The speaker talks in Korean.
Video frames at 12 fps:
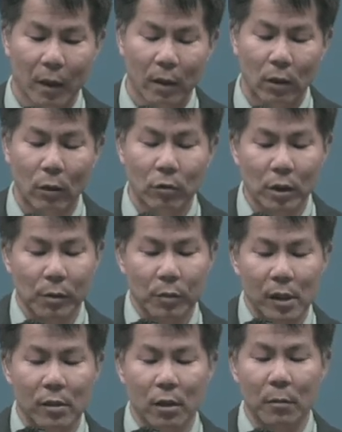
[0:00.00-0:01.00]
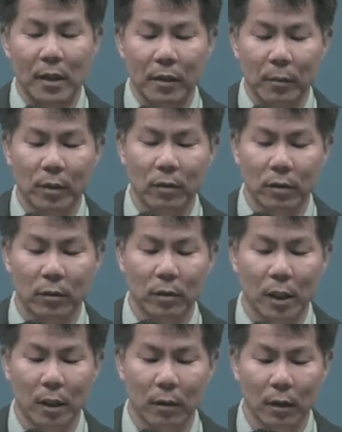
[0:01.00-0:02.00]
결국에 17절 말씀에서
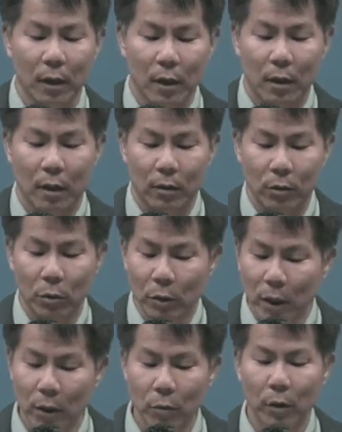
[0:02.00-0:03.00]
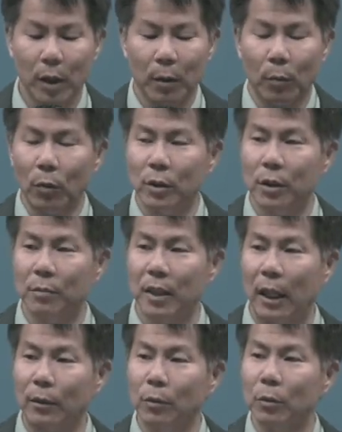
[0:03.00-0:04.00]
드러난 초대교회의 모습,
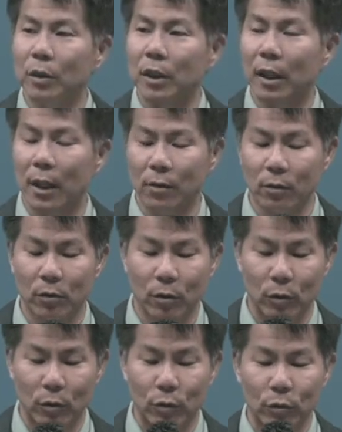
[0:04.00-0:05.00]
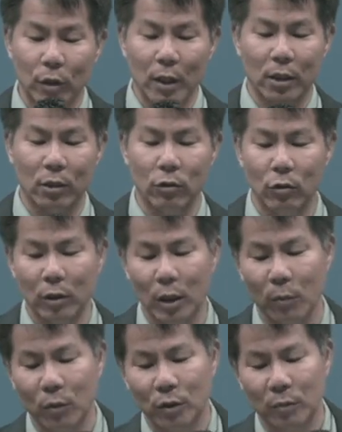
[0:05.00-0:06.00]
장로들이 가졌던 두 가지 유형의
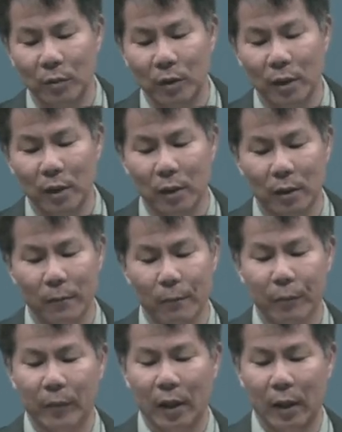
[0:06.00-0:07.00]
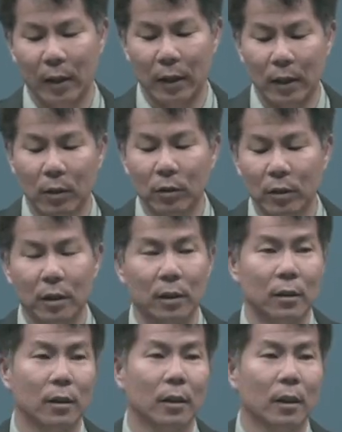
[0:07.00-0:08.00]
모습들, 이것들,
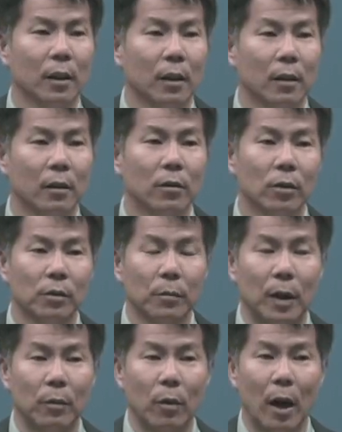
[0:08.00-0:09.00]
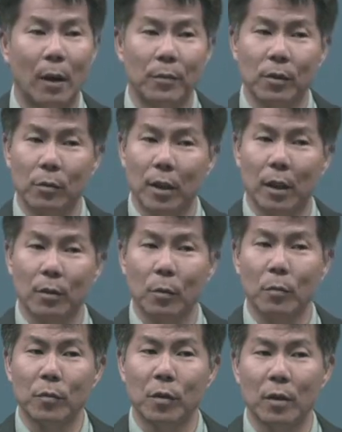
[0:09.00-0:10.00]
예, 그것은 바로 앞서 제가
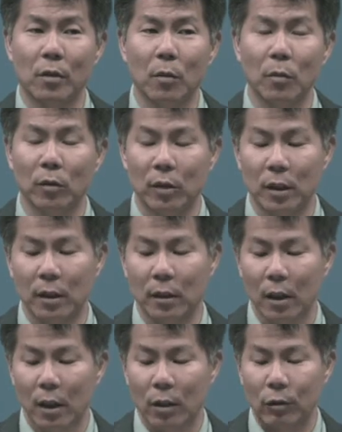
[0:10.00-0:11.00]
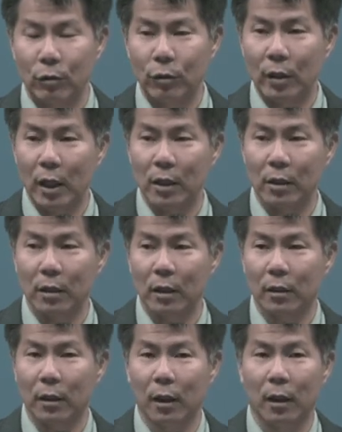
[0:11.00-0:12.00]
좀 전에 설명드린 구약 시대
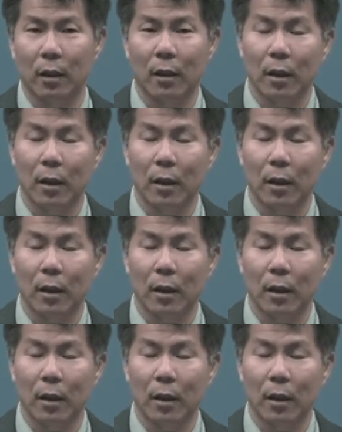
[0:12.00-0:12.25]
때